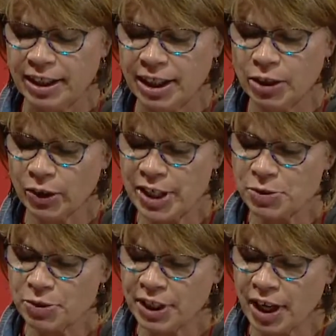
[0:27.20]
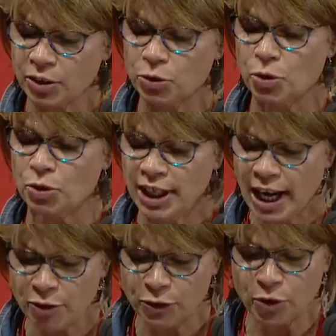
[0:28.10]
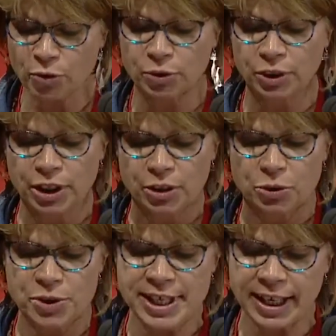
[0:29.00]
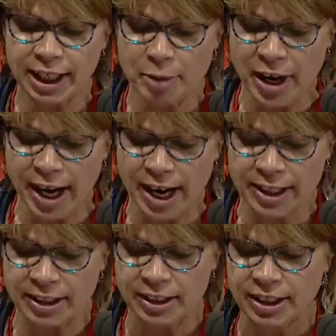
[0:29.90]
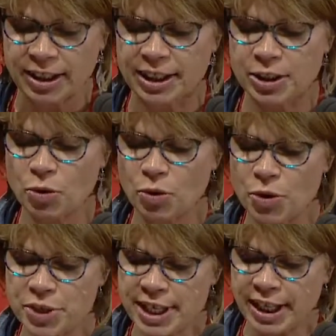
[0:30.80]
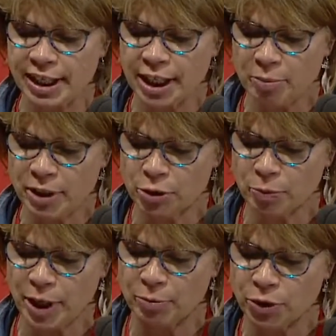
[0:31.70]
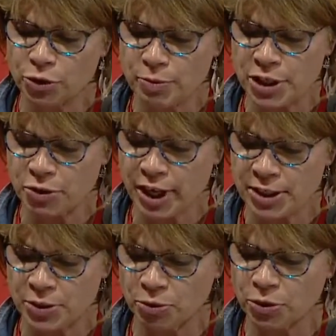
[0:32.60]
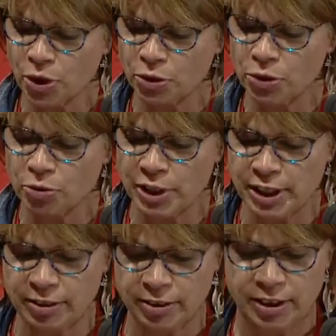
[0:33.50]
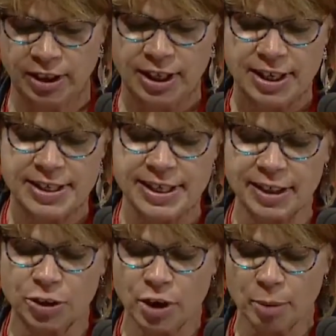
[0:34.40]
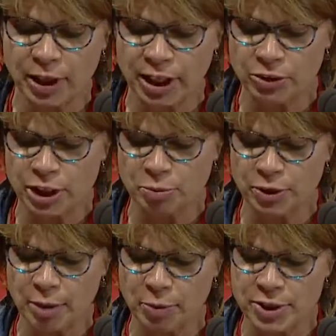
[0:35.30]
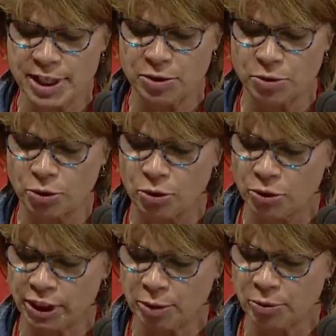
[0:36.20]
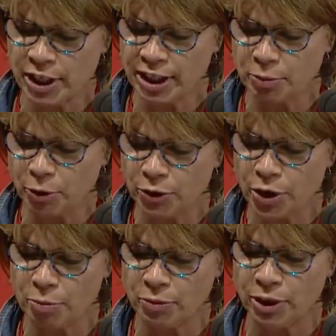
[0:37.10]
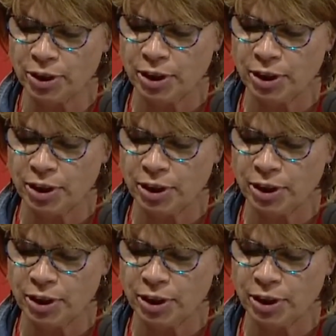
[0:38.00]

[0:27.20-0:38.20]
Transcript: est le résultat de l'affront de cinq camarades qui ont osé réclamer le paiement de majoration d'heures de nuit sept ans après le début de la procédure au tribunal des prud'hommes,